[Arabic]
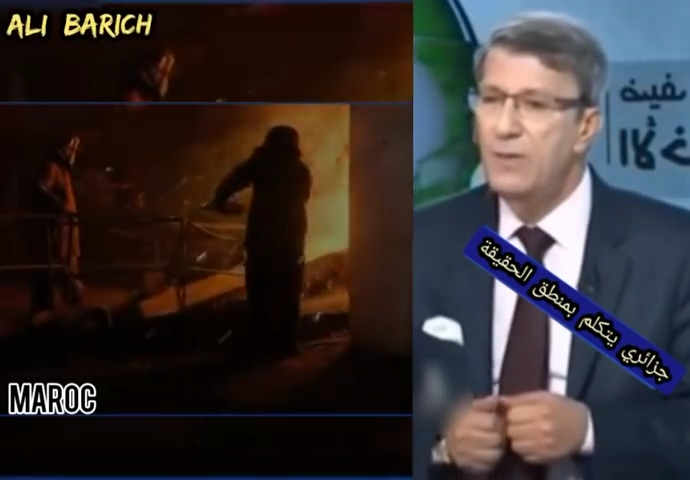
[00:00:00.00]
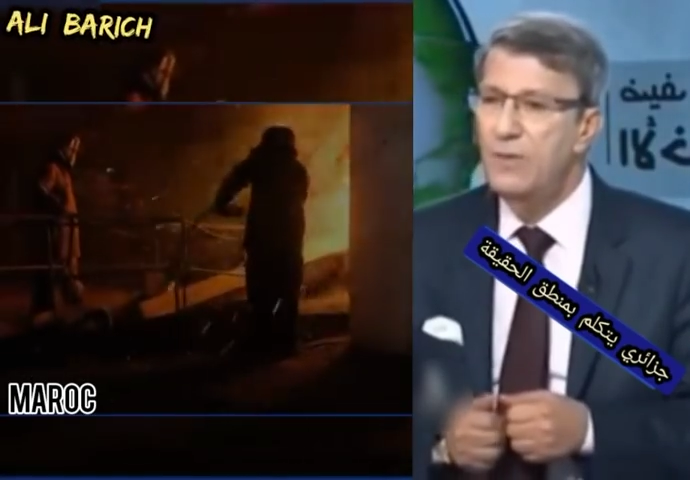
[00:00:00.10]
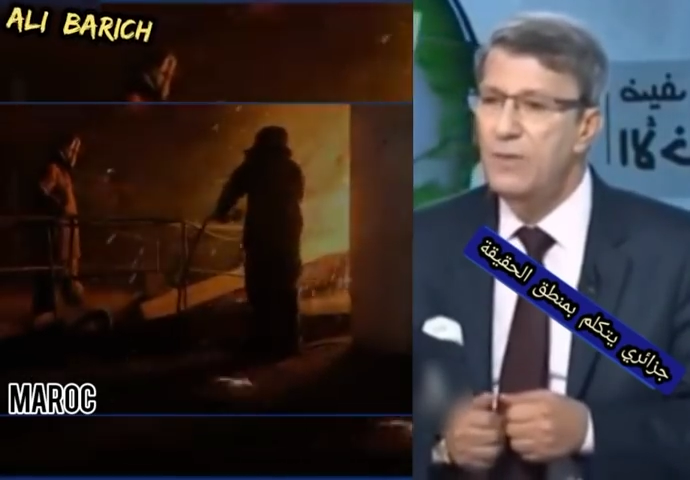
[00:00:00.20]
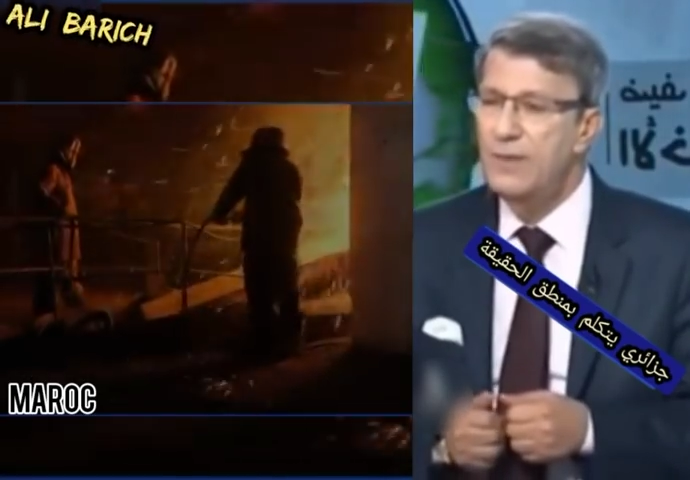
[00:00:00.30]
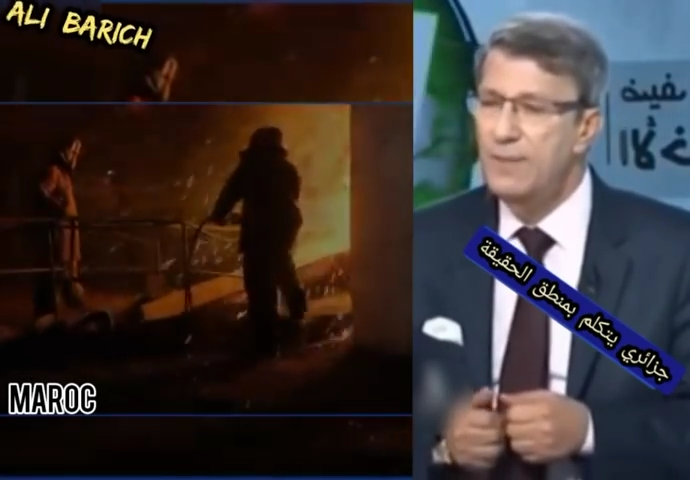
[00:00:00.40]

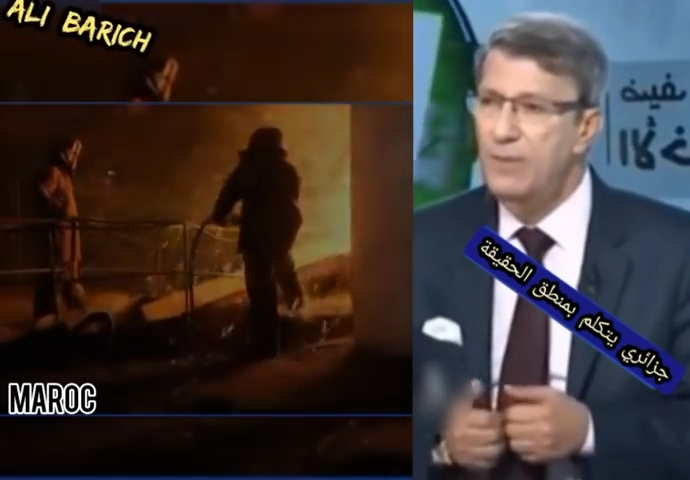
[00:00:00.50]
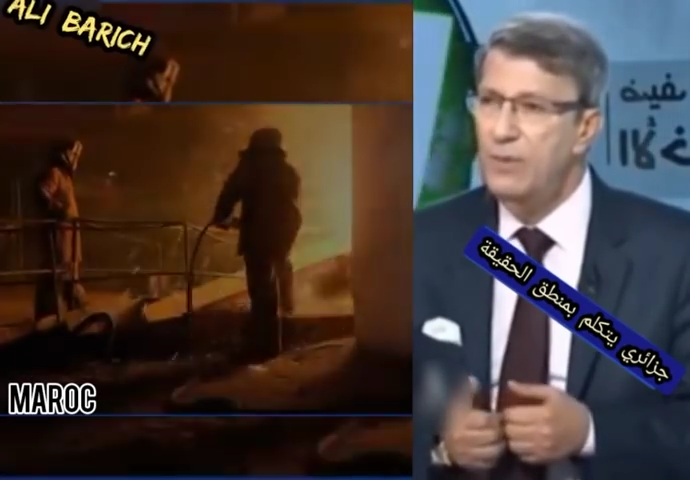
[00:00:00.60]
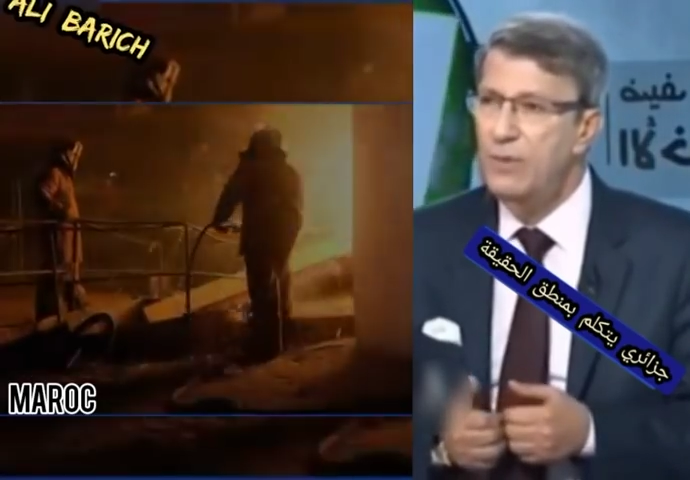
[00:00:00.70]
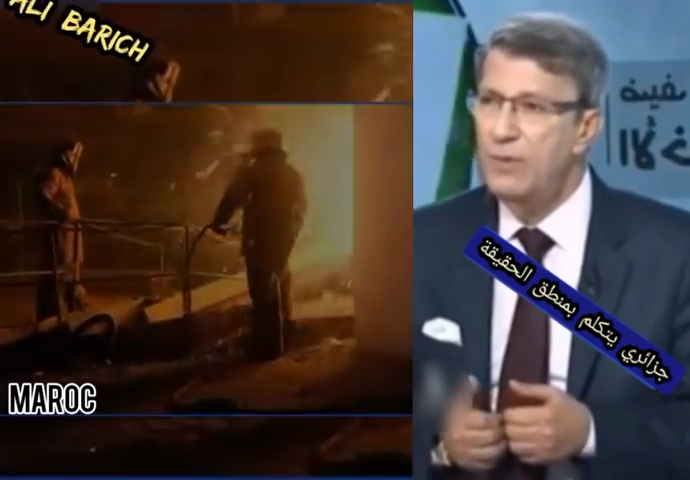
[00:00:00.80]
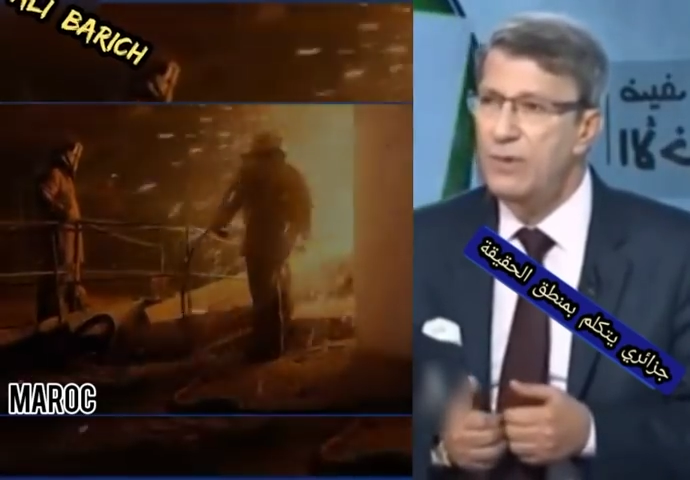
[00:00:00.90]

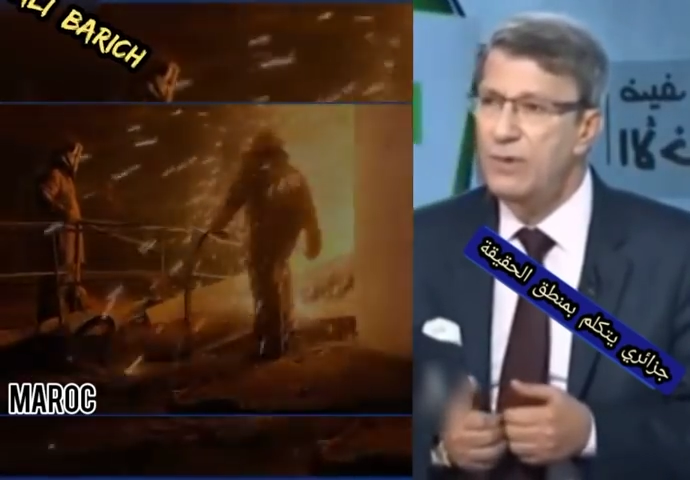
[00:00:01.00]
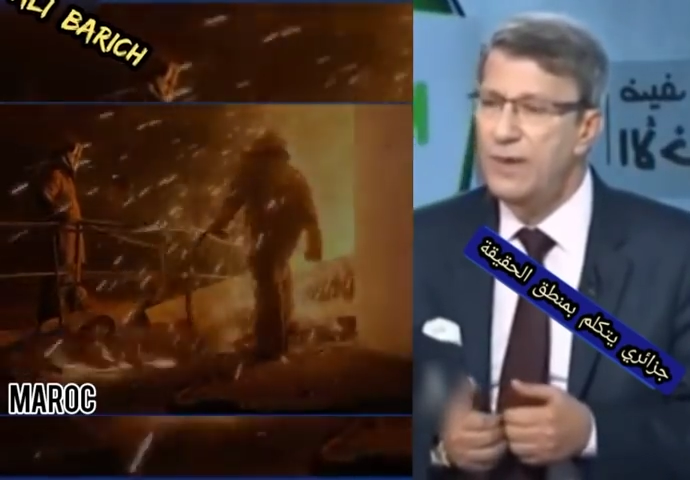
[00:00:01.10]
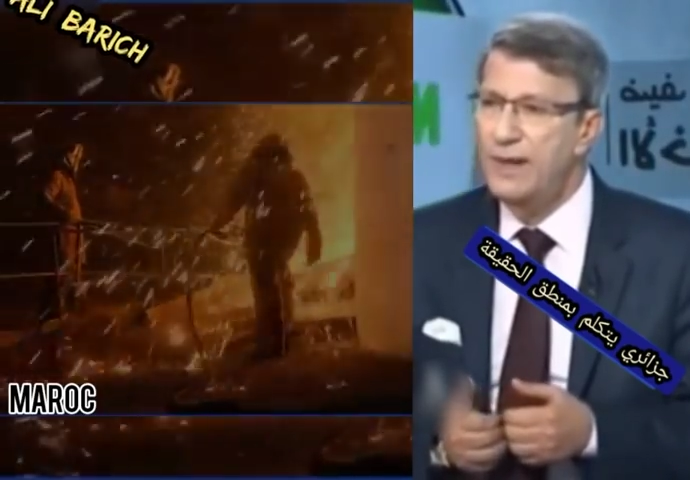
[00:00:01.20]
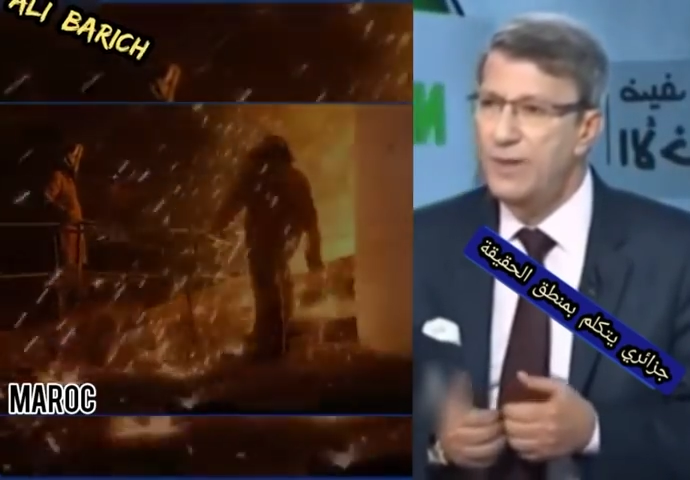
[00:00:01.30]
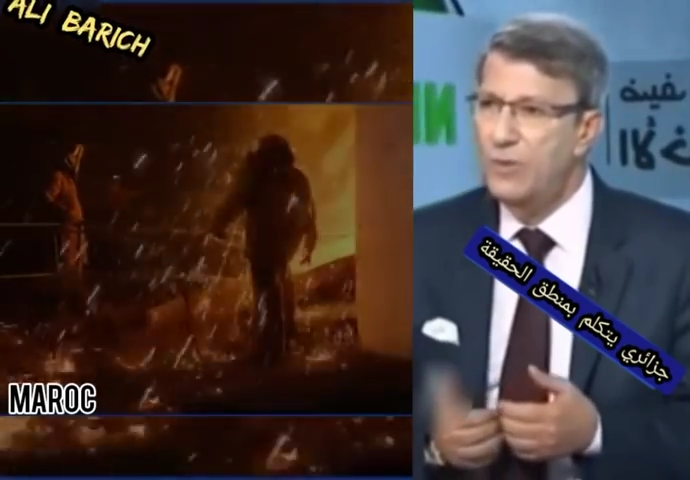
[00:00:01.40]
وصبحوا
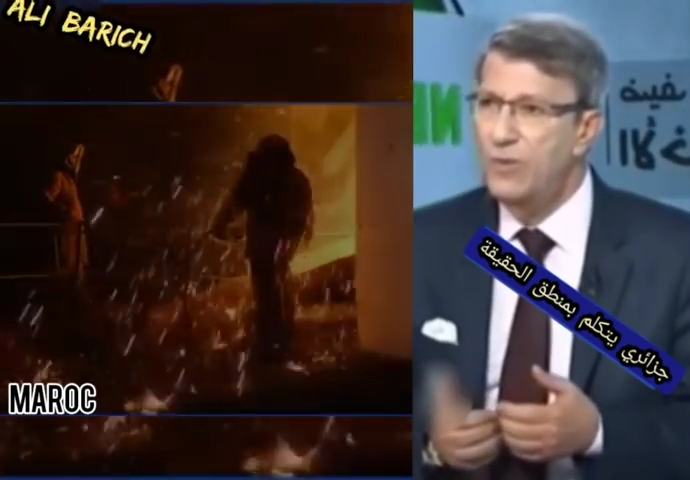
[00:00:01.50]
يعني